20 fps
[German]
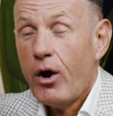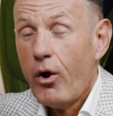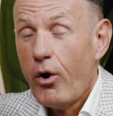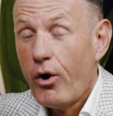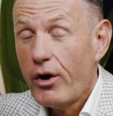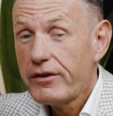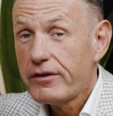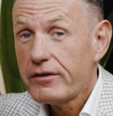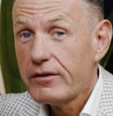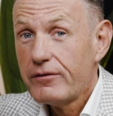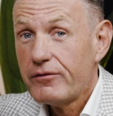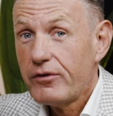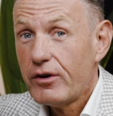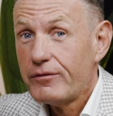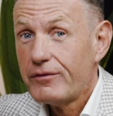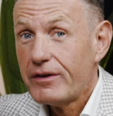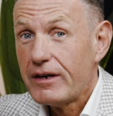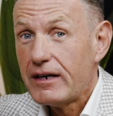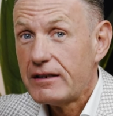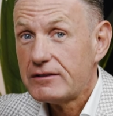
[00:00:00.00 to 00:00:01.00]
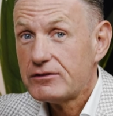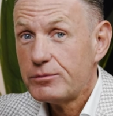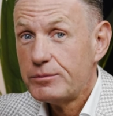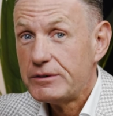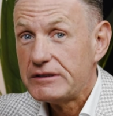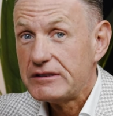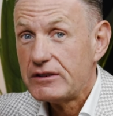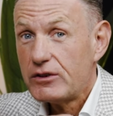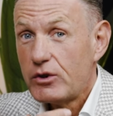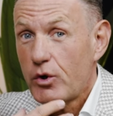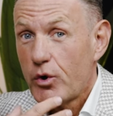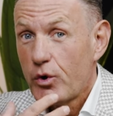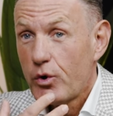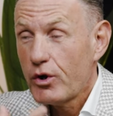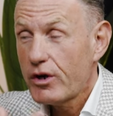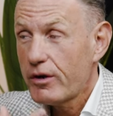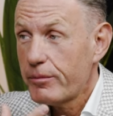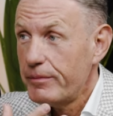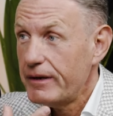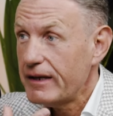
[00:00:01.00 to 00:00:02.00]
Heute wollen wir so ein bisschen
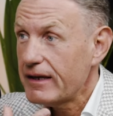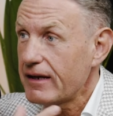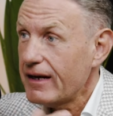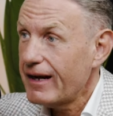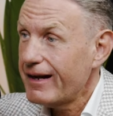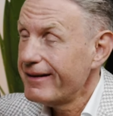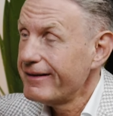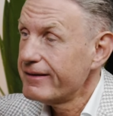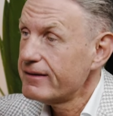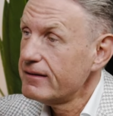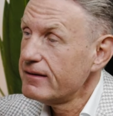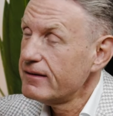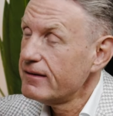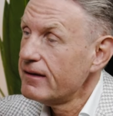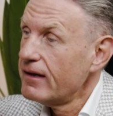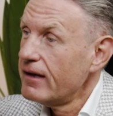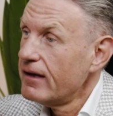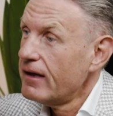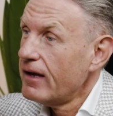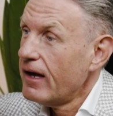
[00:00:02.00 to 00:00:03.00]
Rückblick halten